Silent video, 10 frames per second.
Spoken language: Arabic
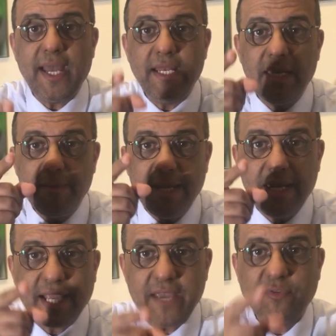اللي,
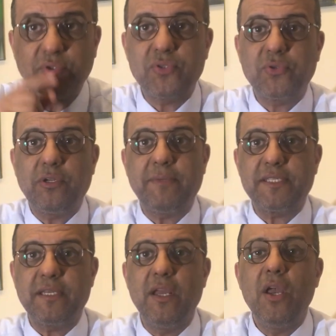اللي جاي في الدستور
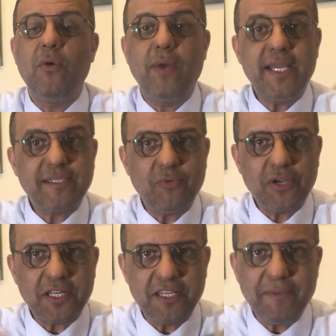المصري وليس
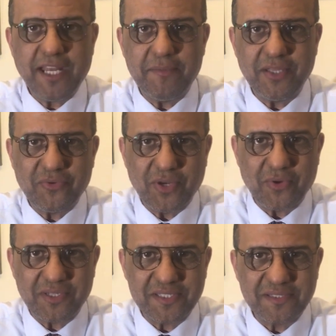مجرد المنع من الغنى
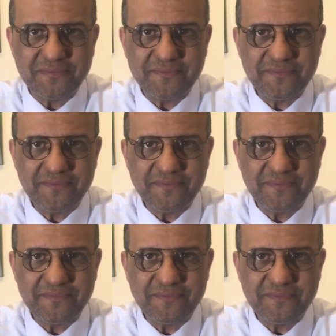وخلاص